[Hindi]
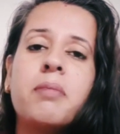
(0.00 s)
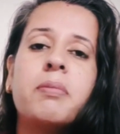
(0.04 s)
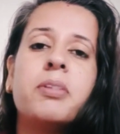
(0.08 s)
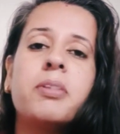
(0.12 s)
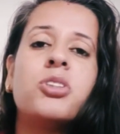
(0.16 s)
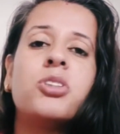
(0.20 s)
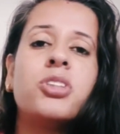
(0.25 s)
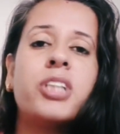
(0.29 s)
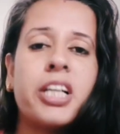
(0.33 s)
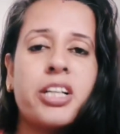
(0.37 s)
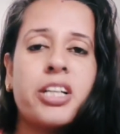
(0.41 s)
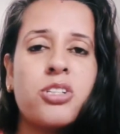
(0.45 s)
में
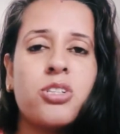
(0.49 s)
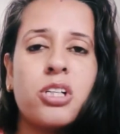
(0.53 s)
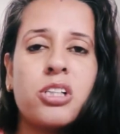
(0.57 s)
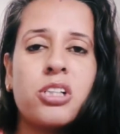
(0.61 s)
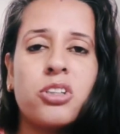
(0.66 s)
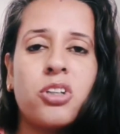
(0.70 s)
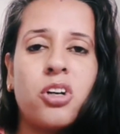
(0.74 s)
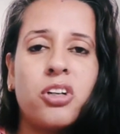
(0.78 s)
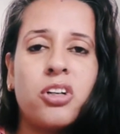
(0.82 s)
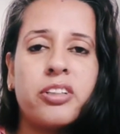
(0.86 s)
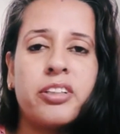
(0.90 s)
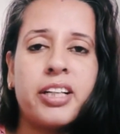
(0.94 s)
जो सेक्सुअल
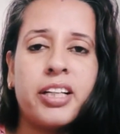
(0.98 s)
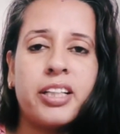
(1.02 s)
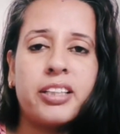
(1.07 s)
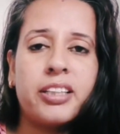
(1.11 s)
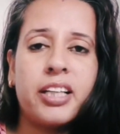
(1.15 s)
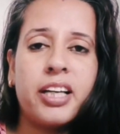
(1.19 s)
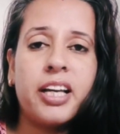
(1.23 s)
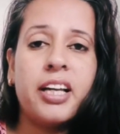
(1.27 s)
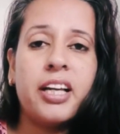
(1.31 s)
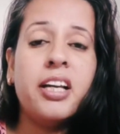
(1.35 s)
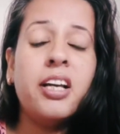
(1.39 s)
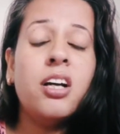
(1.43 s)
थॉट रहते
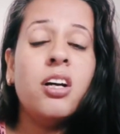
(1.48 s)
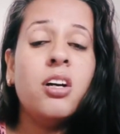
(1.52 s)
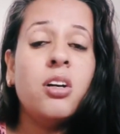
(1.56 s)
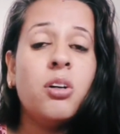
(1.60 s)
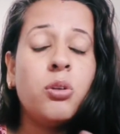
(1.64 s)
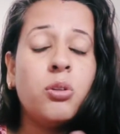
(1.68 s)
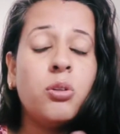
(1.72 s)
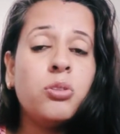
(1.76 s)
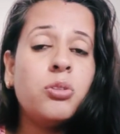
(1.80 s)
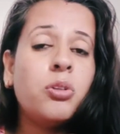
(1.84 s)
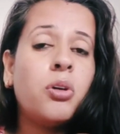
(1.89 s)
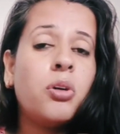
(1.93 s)
हैं
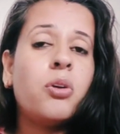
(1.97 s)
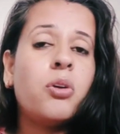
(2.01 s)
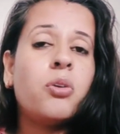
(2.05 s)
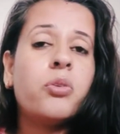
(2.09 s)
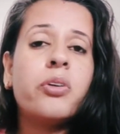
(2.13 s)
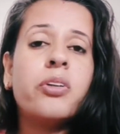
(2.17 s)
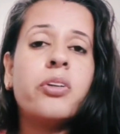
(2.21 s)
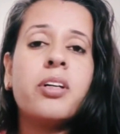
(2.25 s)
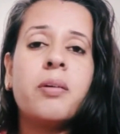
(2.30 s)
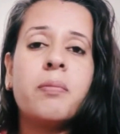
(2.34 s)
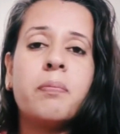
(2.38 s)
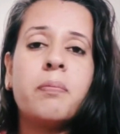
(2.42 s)
उन दोनों
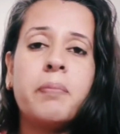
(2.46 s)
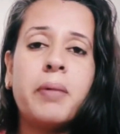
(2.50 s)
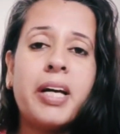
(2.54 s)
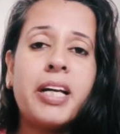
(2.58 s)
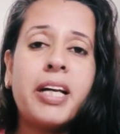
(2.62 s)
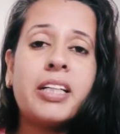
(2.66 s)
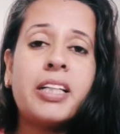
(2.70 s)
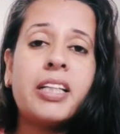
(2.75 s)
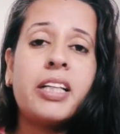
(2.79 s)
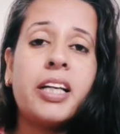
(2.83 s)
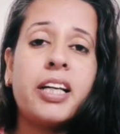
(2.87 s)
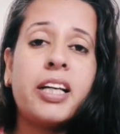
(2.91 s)
को कंपेयर
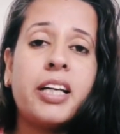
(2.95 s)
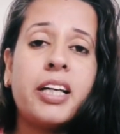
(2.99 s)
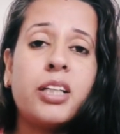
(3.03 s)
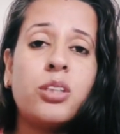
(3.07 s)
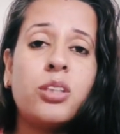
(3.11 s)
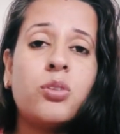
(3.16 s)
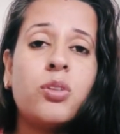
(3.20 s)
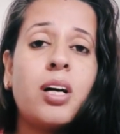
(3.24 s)
करेंगे तो